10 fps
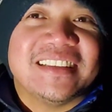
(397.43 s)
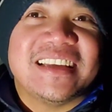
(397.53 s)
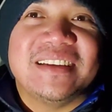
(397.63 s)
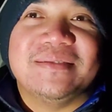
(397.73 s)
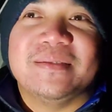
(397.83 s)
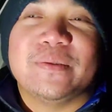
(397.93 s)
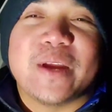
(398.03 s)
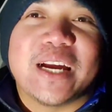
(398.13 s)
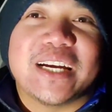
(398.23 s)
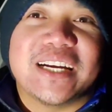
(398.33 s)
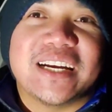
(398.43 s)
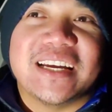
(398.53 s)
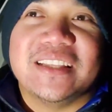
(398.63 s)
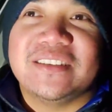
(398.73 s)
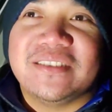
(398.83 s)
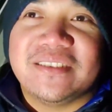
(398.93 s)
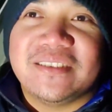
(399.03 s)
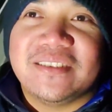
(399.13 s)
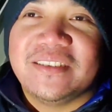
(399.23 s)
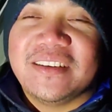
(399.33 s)
ayaw we are ano,
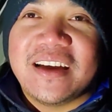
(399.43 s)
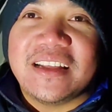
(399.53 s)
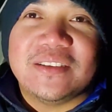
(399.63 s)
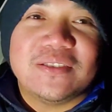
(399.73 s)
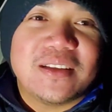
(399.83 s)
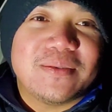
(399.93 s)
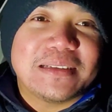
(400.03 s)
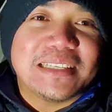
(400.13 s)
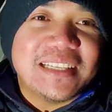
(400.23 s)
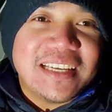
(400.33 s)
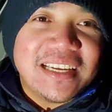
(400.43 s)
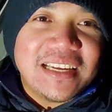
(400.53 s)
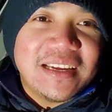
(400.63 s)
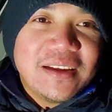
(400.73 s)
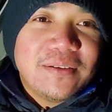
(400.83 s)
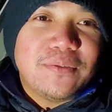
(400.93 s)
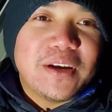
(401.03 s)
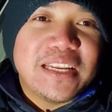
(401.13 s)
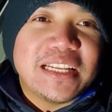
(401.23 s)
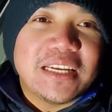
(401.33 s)
ano tawag sini?
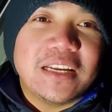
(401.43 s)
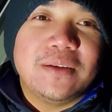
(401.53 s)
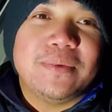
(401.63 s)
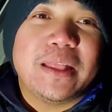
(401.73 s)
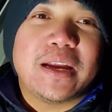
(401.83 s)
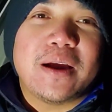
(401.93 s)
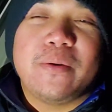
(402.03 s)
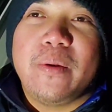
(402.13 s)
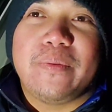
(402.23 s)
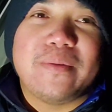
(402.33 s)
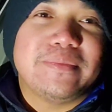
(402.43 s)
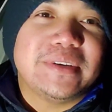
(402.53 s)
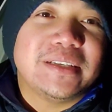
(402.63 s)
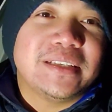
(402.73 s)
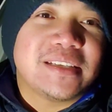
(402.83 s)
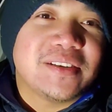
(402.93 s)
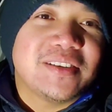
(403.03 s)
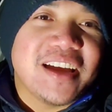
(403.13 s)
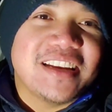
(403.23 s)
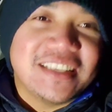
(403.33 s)
14 km away from
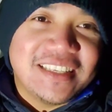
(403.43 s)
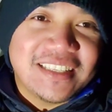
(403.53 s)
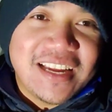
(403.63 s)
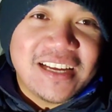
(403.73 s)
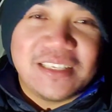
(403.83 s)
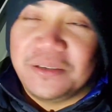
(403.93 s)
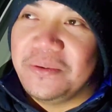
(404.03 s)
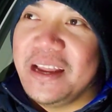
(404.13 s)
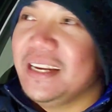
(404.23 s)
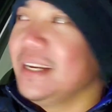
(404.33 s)
Regina, Saskatchewan